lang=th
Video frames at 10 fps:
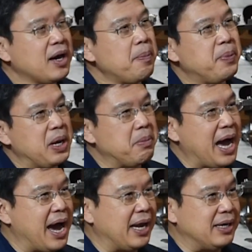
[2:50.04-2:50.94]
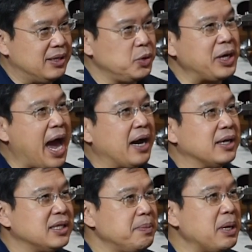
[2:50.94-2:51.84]
ก็เปลี่ยนมาอ่านทุกอย่าง
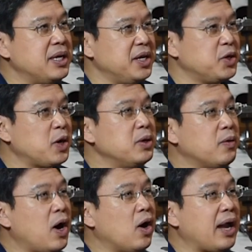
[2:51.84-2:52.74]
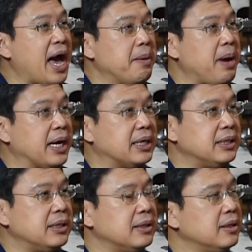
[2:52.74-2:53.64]
ที่เป็นดิจิทัลหรือว่าออนไลน์มาก
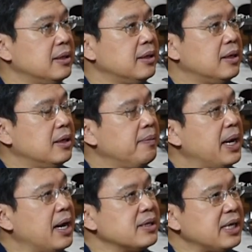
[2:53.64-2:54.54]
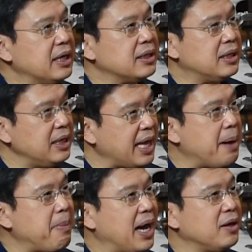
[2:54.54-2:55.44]
ขึ้นใช่ไหมฮะสิ่งที่
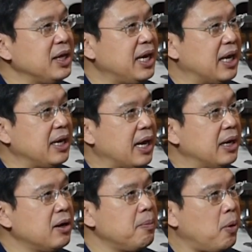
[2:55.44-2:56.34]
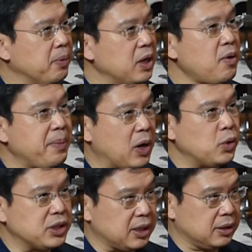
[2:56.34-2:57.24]
ตามมาเท่าที่เห็นเนี่ยแล้วก็ผมคิดว่ามัน
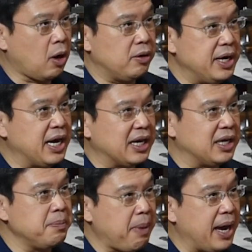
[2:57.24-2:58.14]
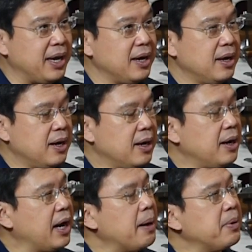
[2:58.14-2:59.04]
คงจะต่อเนื่องกันขึ้นไป
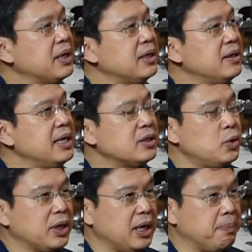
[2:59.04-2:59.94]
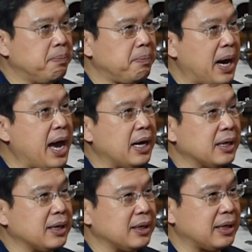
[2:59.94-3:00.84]
นะครับก็คือเรื่องธุรกิจภาค
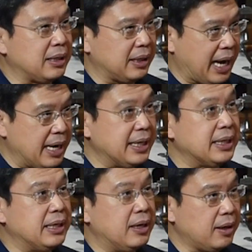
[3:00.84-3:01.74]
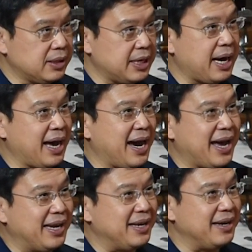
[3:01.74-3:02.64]
การเงินแล้วก็ธนาคาร